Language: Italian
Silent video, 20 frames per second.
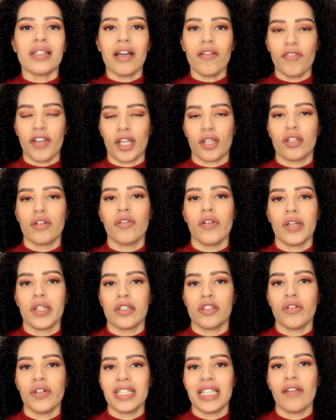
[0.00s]
davvero dov
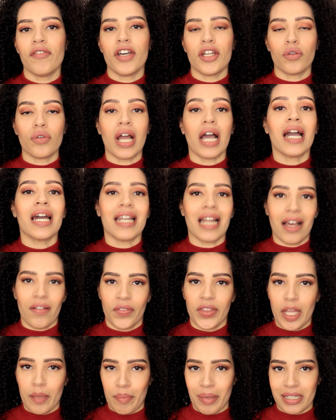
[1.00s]
dovete avere una
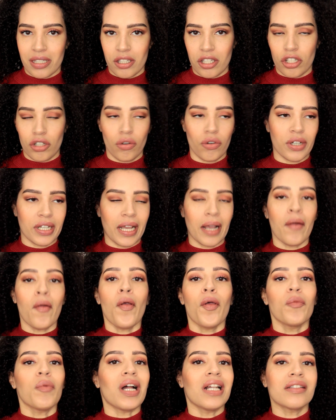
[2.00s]
grande passione
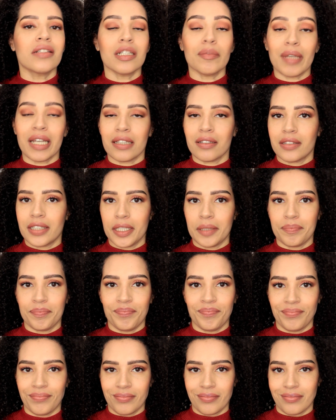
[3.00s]
altrimenti
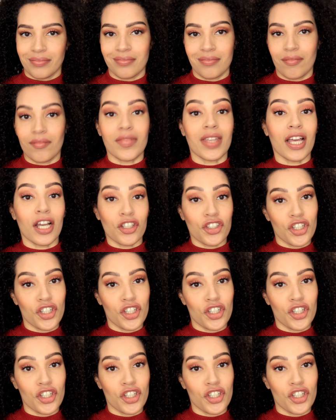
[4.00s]
mm,